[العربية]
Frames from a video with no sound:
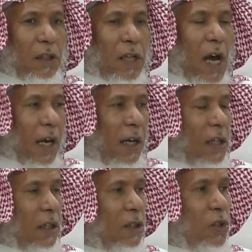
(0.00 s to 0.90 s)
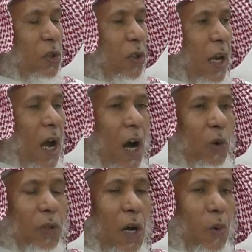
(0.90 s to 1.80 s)
دار للسكنة
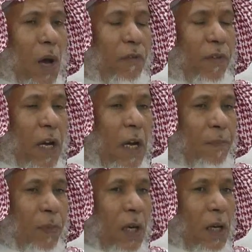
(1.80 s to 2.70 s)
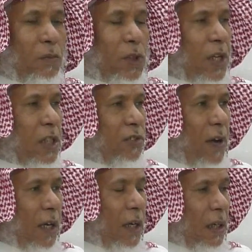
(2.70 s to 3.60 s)
أو أوقف آه، مستشفى